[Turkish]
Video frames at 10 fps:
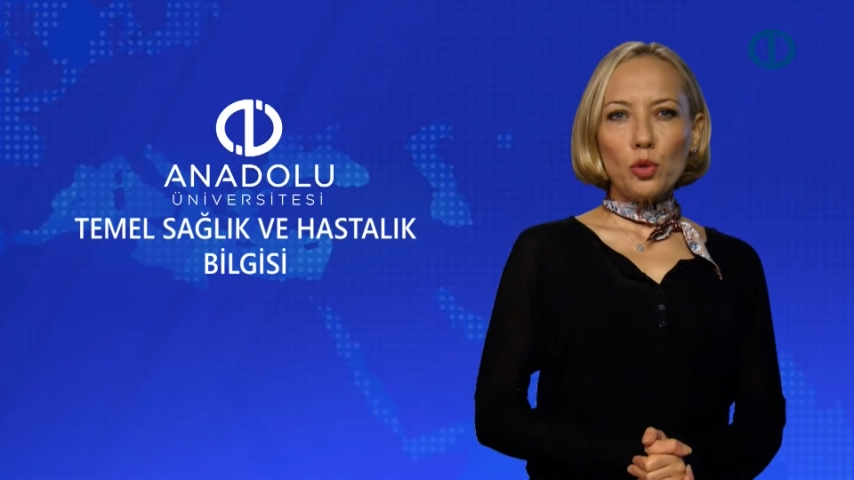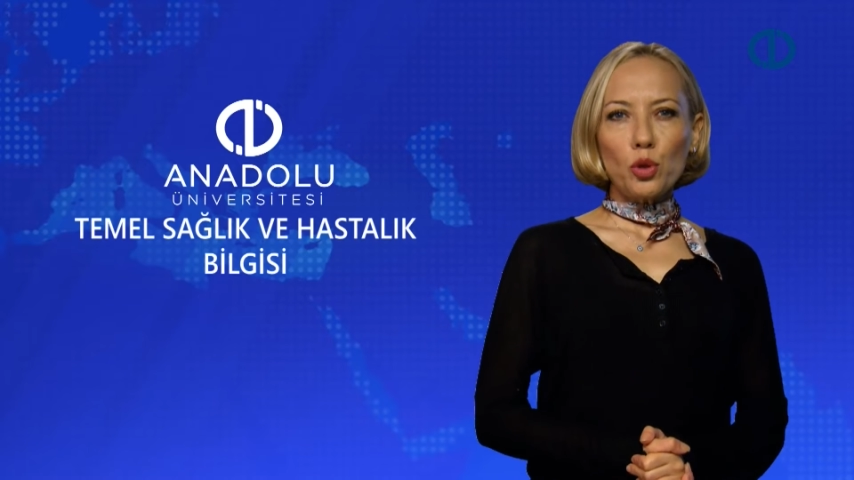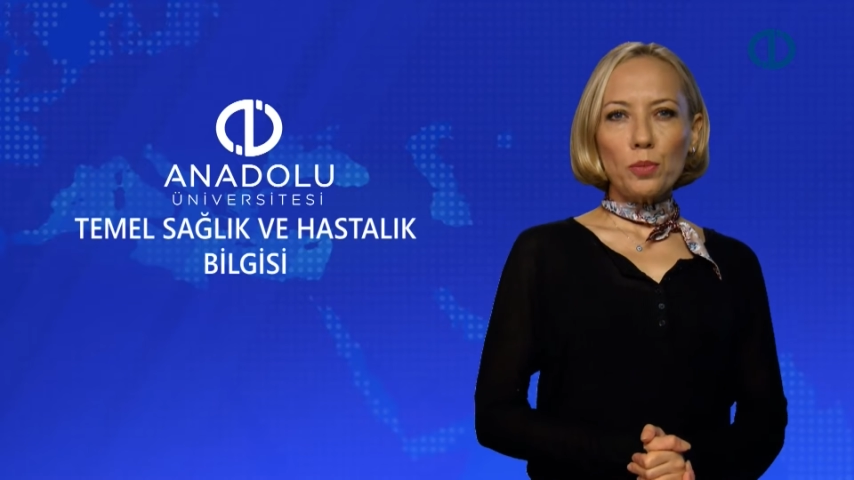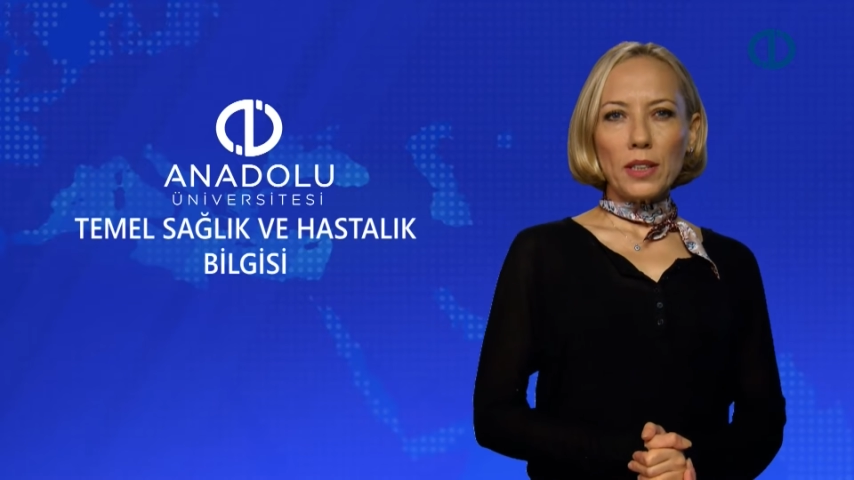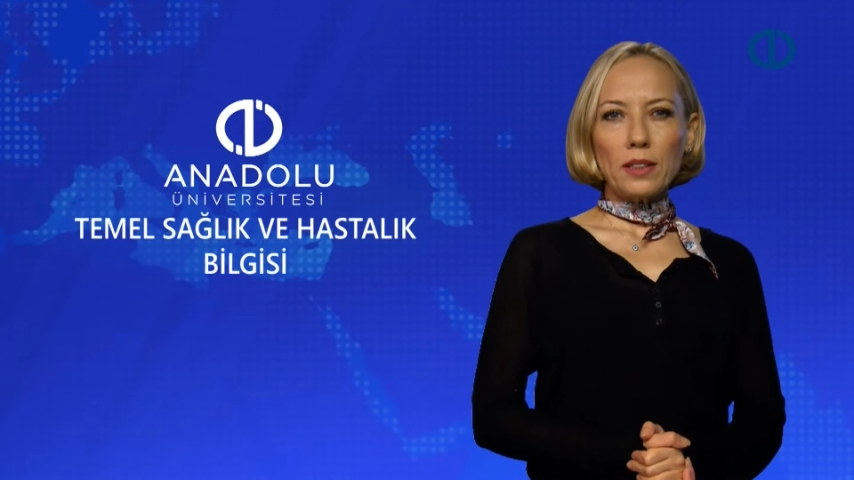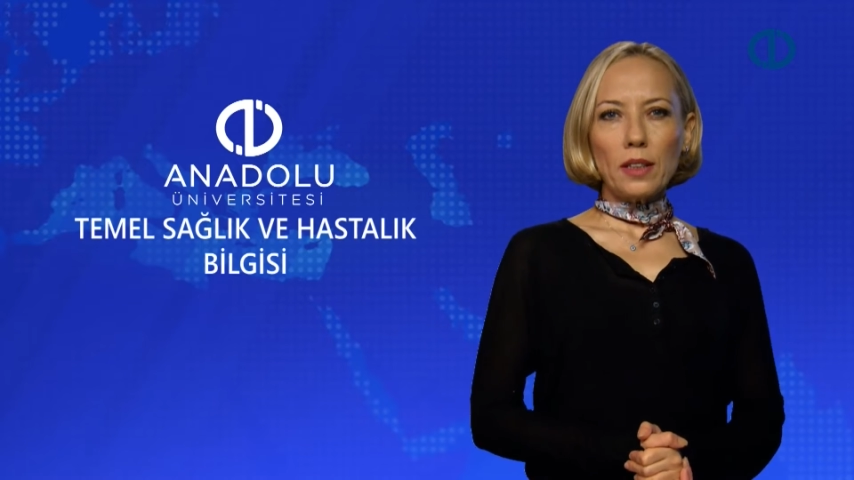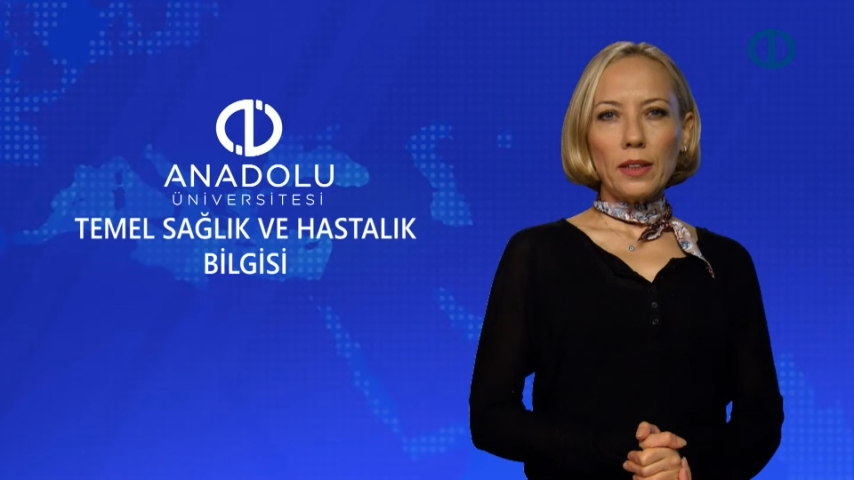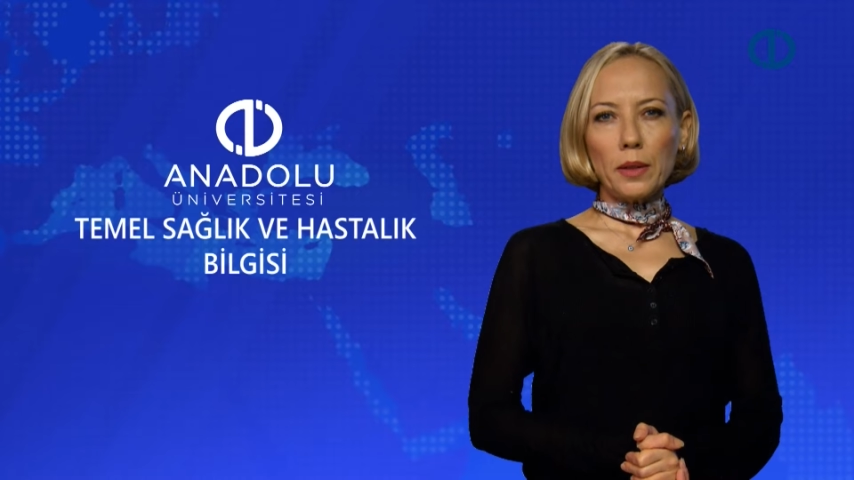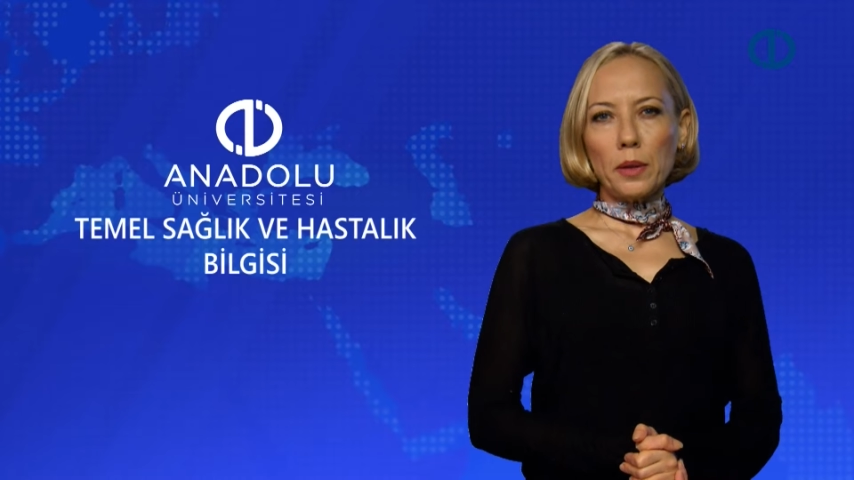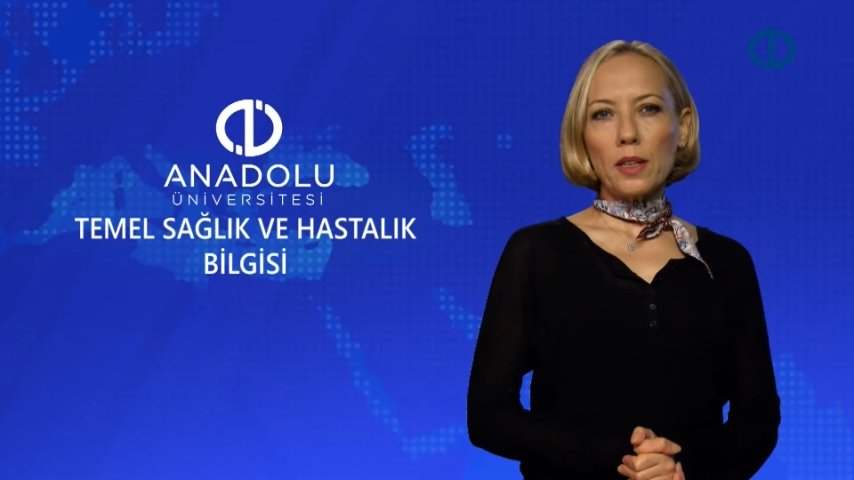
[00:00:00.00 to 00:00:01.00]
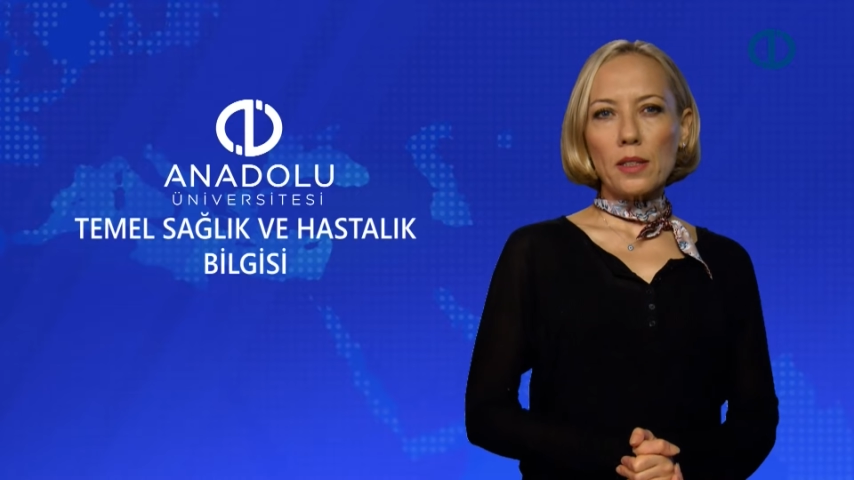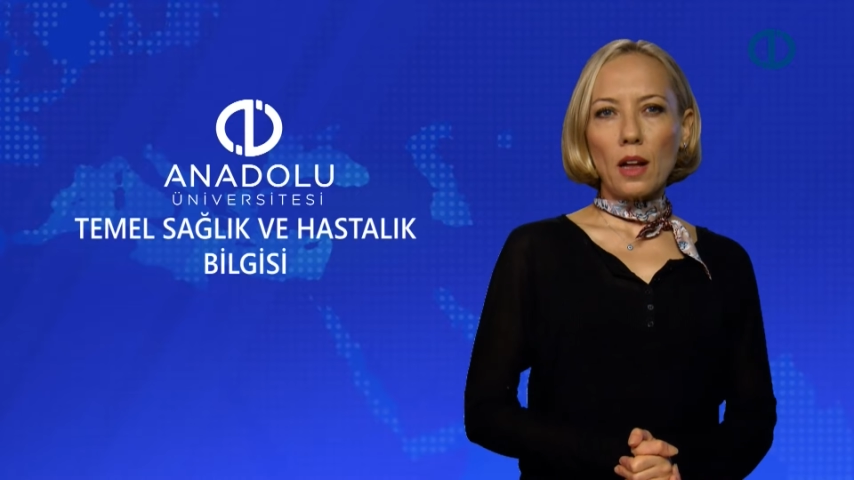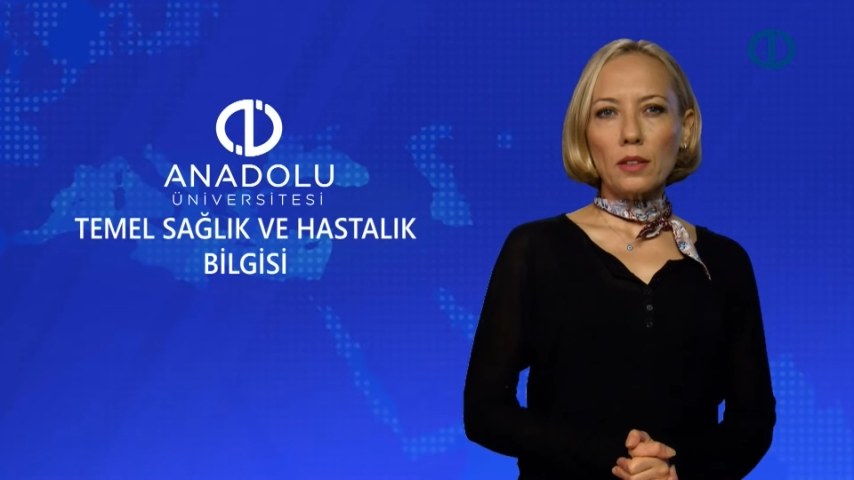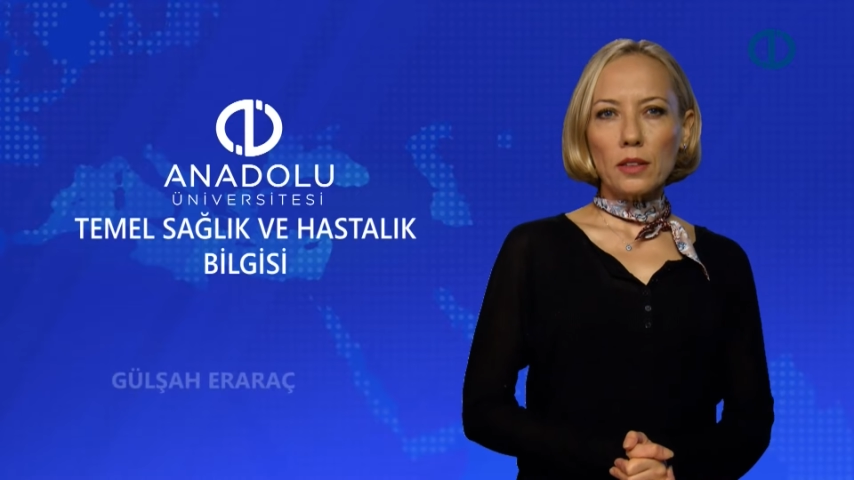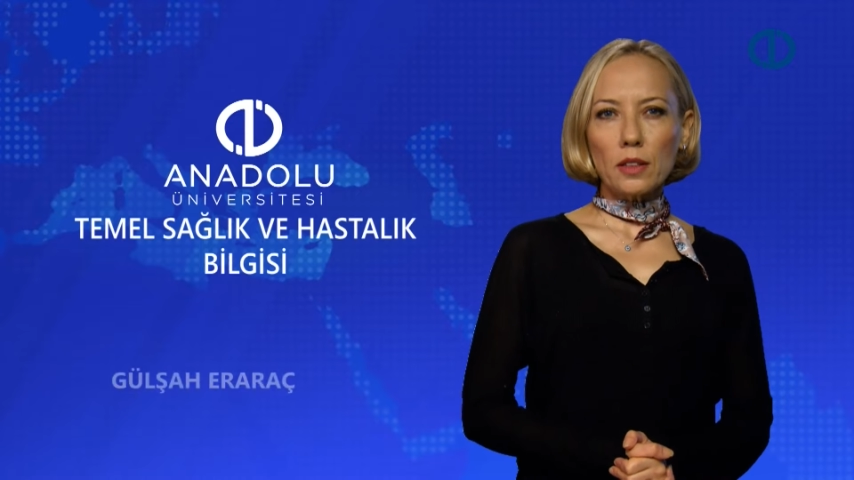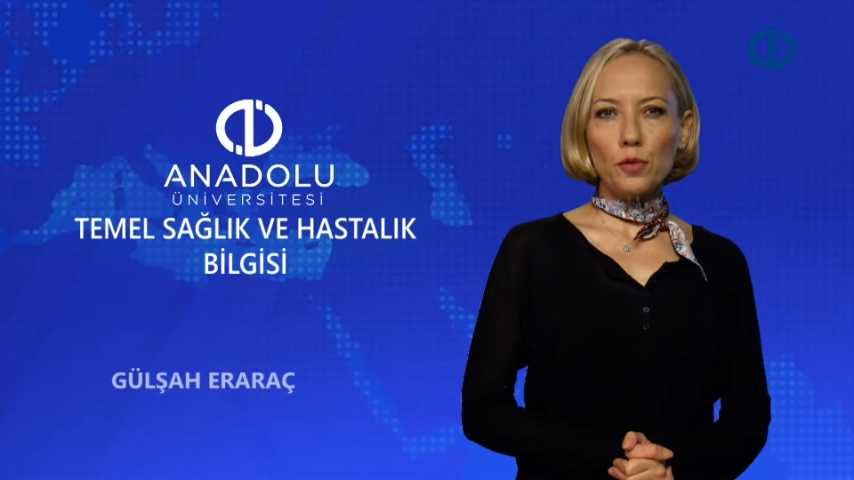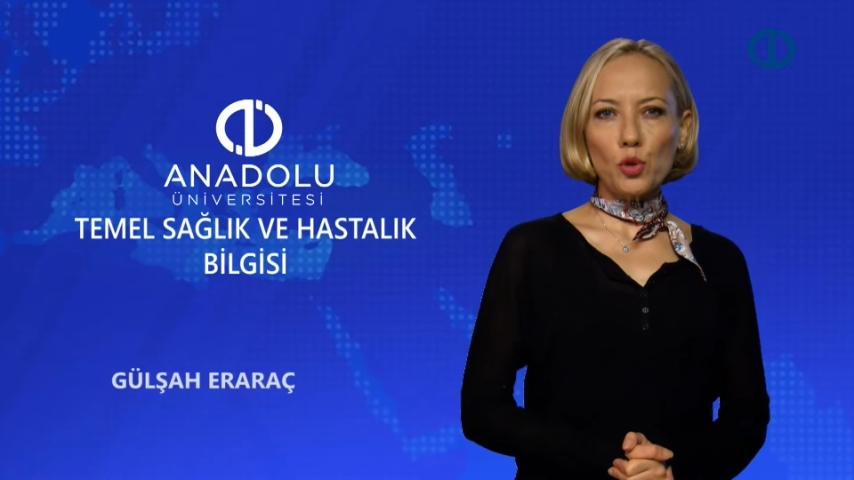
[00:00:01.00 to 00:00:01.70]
uyum yeteneğinin azaldığı